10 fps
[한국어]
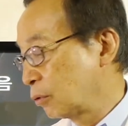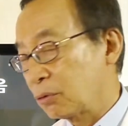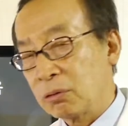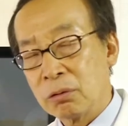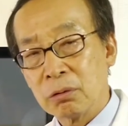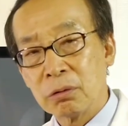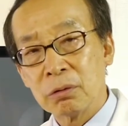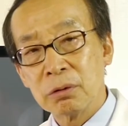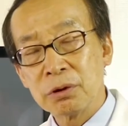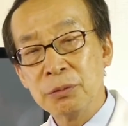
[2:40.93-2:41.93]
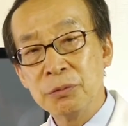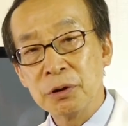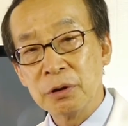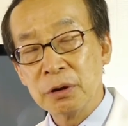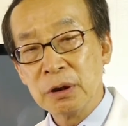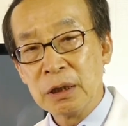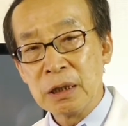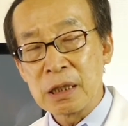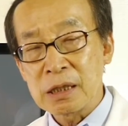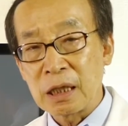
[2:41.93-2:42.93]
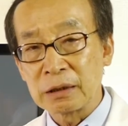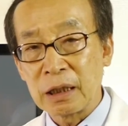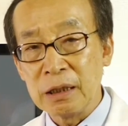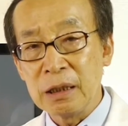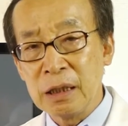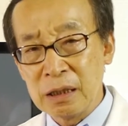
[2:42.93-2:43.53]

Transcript: 또 심지어는 상당히